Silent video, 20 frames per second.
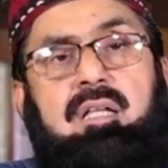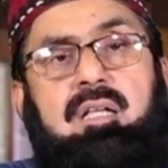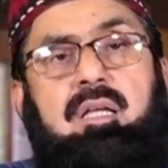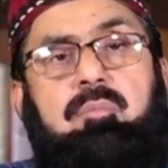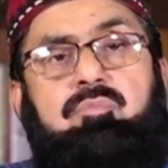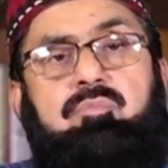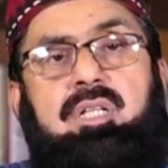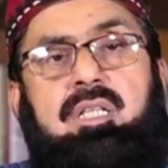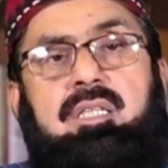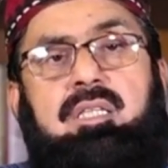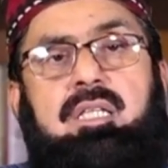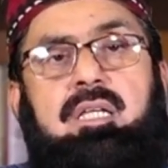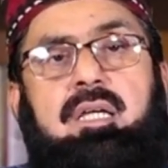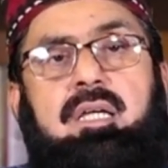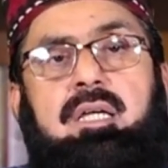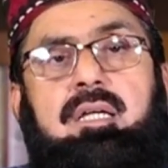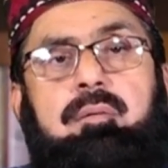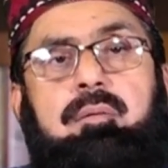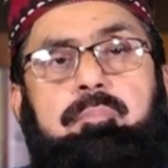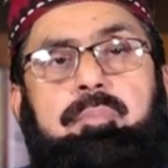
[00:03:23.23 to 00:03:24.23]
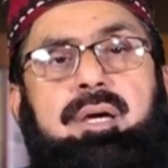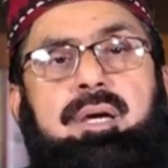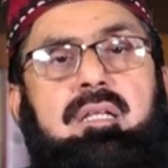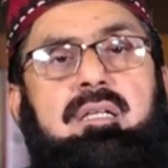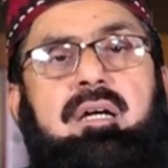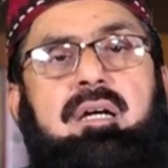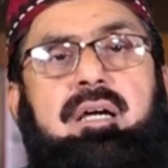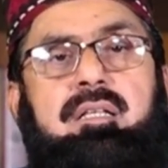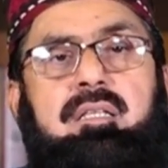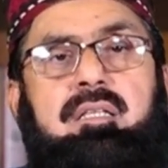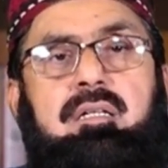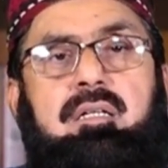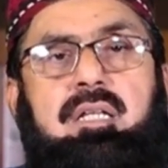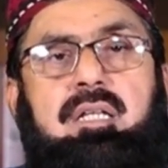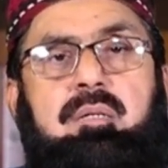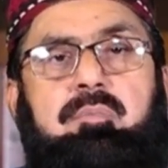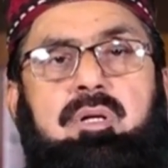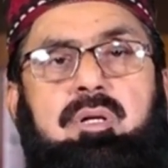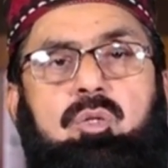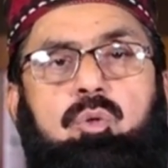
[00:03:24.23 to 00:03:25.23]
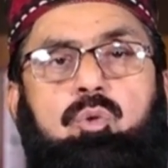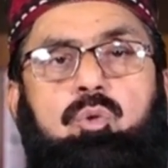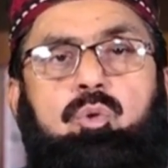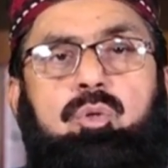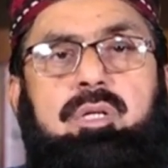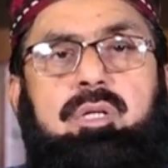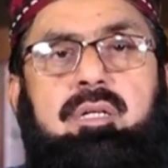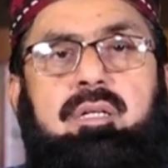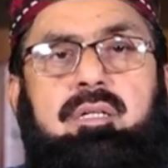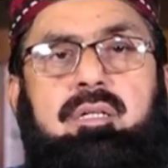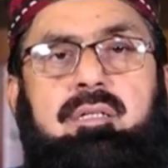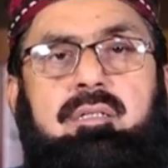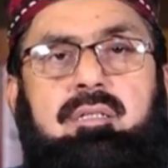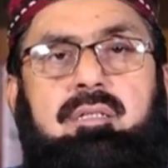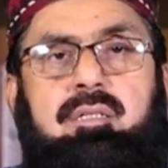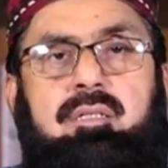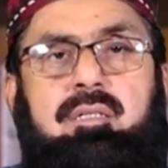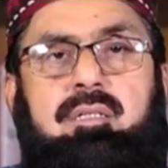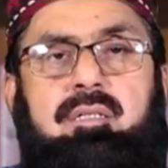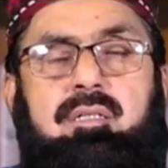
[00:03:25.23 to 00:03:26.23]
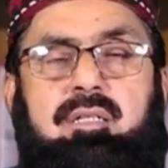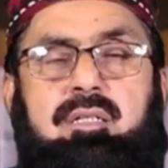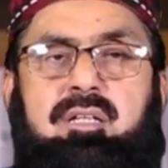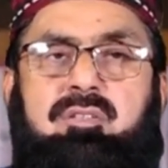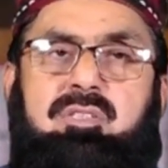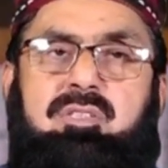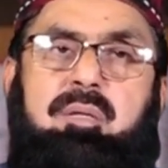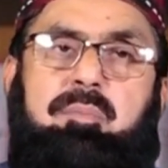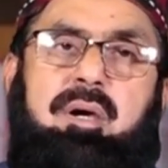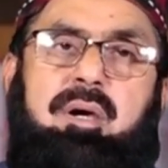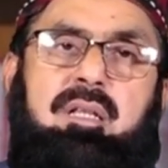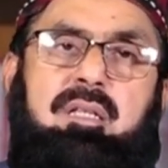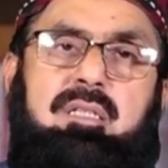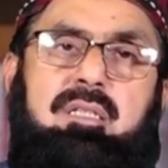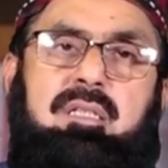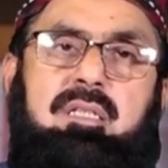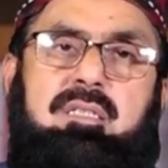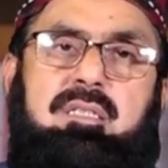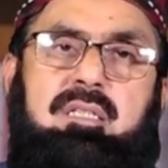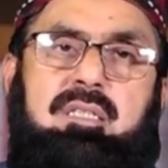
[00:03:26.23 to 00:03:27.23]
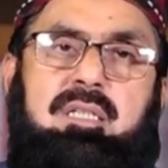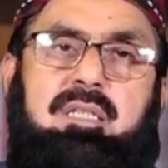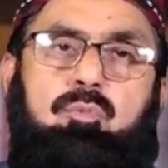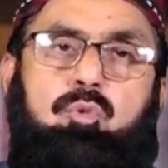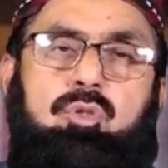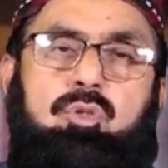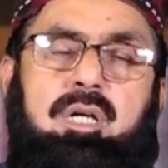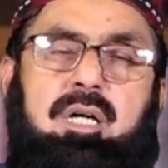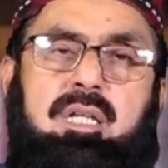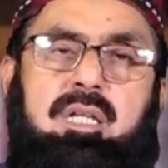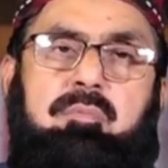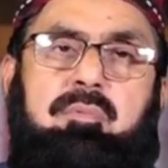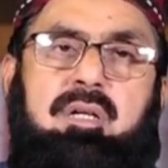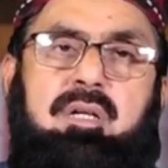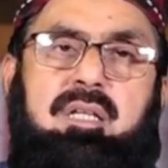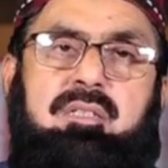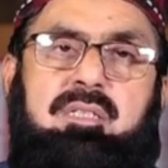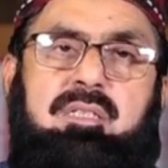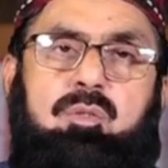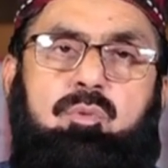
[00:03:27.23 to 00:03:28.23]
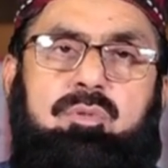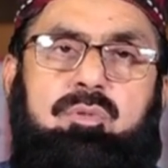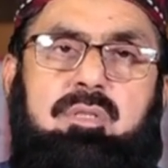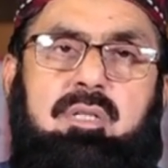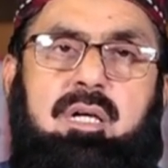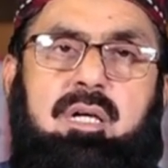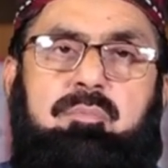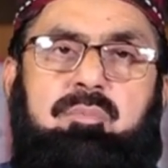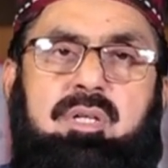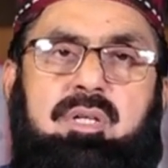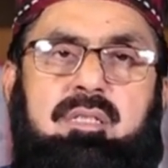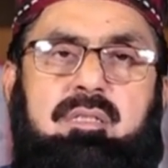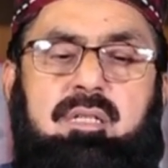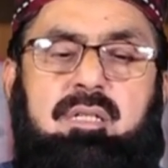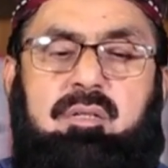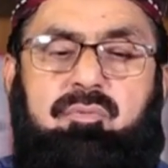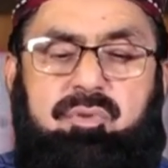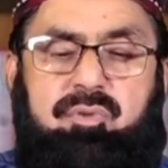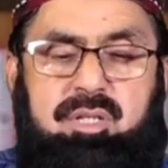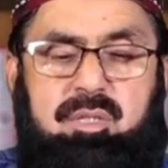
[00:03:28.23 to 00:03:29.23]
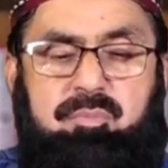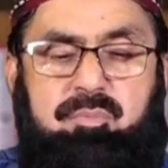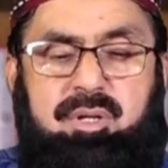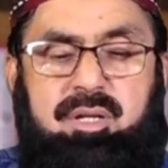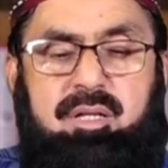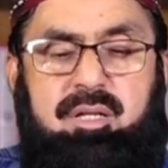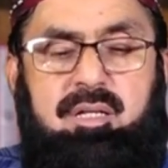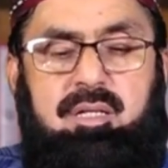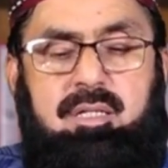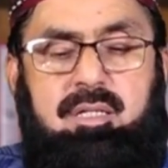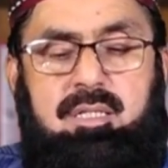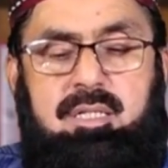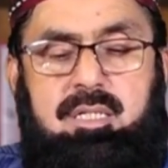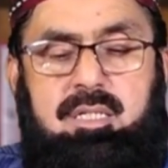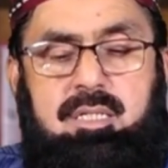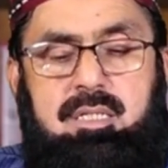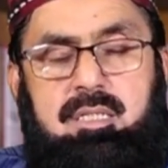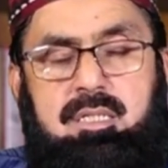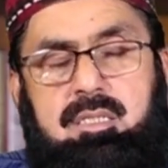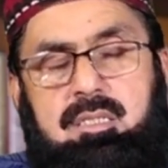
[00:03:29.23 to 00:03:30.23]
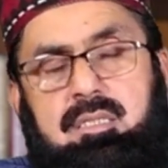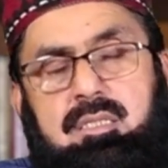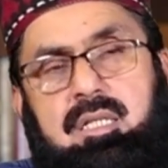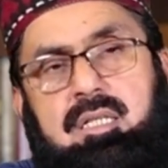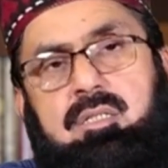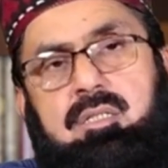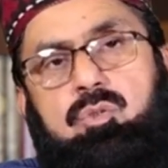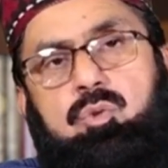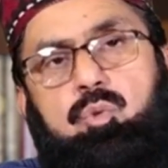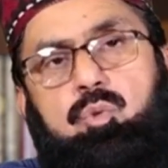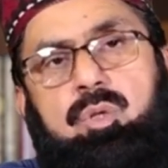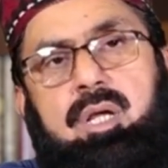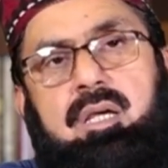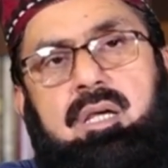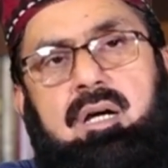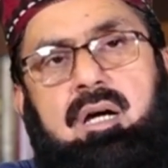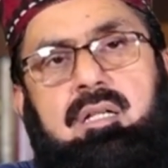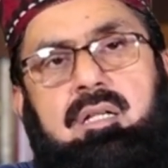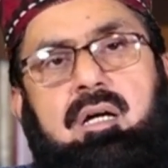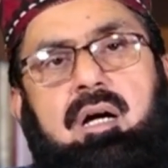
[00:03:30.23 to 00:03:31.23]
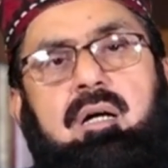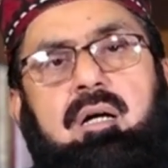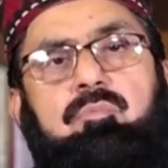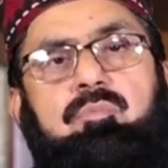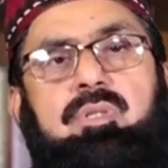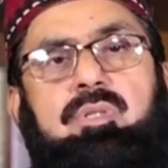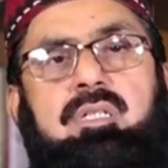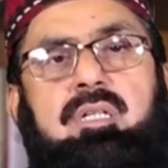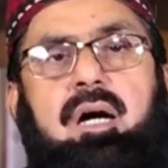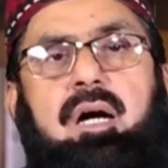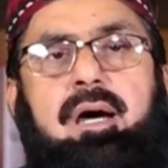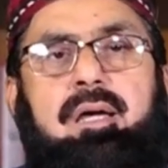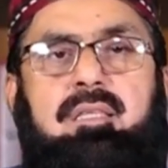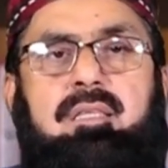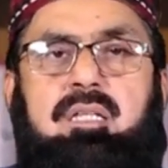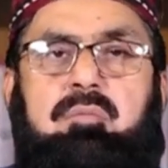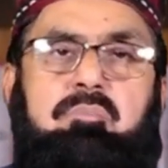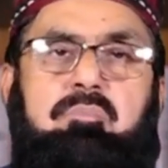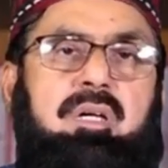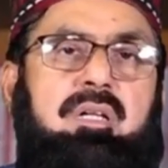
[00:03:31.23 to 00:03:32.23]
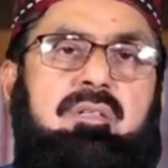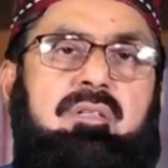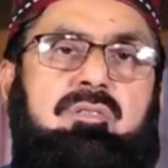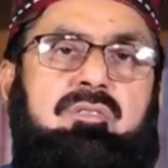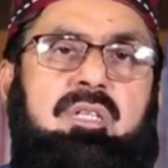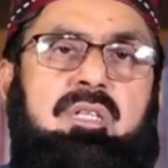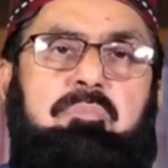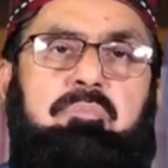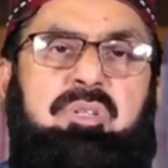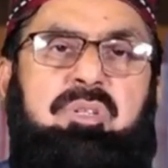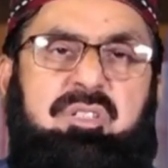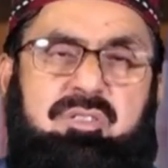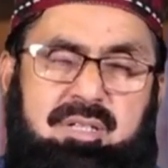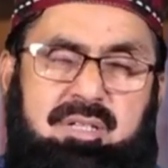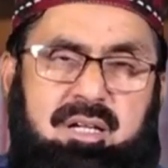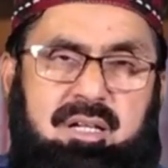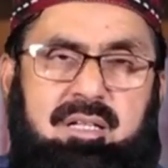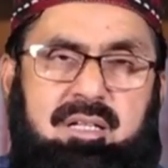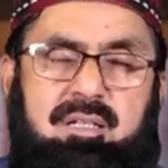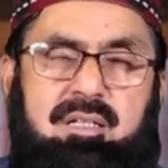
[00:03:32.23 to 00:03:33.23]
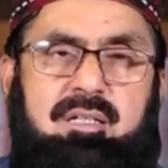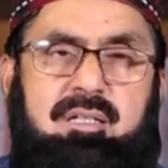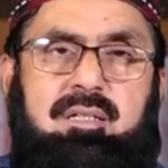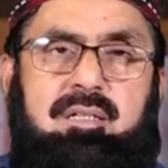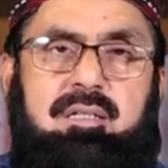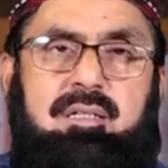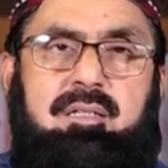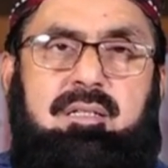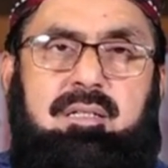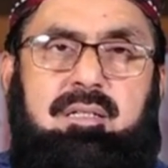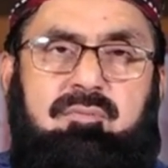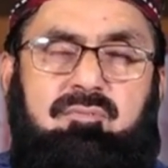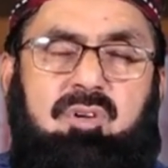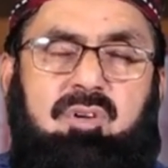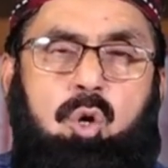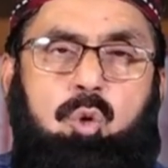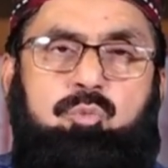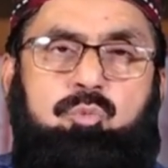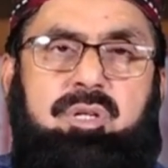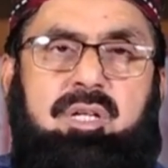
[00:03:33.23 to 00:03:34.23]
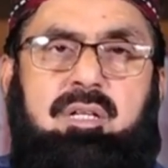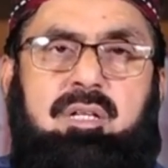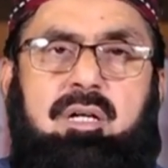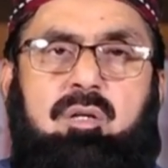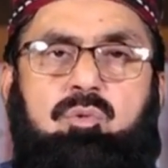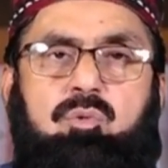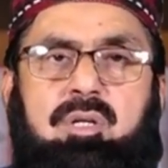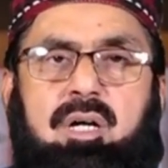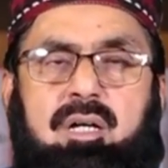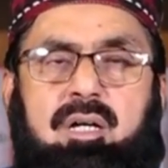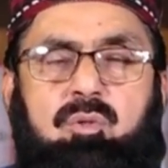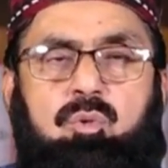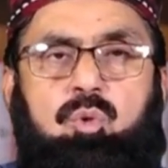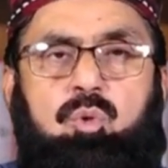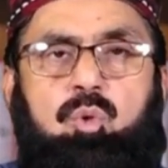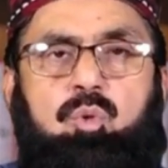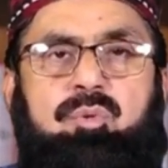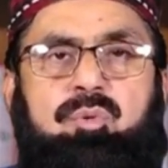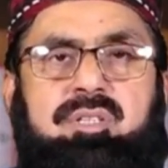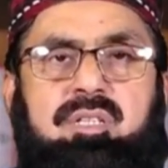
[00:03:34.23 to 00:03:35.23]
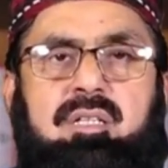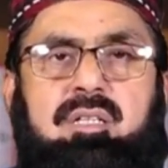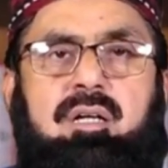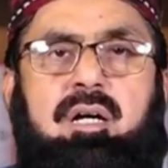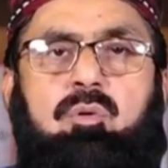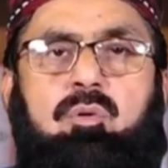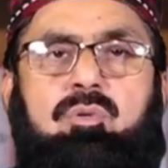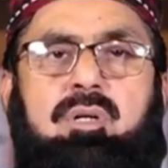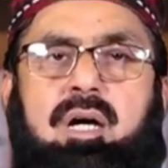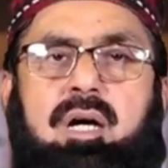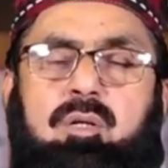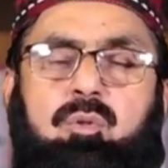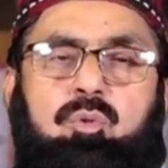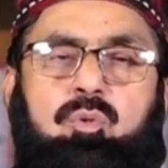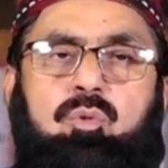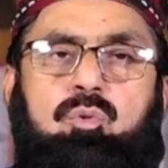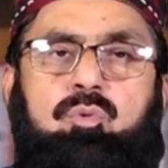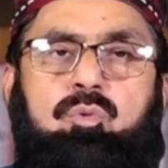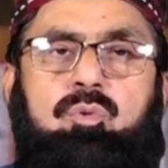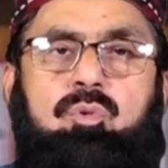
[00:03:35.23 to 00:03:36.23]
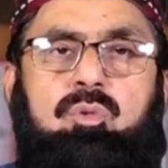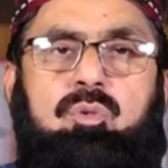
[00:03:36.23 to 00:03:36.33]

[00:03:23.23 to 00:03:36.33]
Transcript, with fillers: आज हम चलते हैं पहली आयत करीमा जो उन्होंने इस्तेमाल की हज़रत अबू तालब सलाम की तकफ़ीर में ये सूरह अनाम की आयत नंबर छब्बीस है वहम यन हन अनहू व यन अन अनहु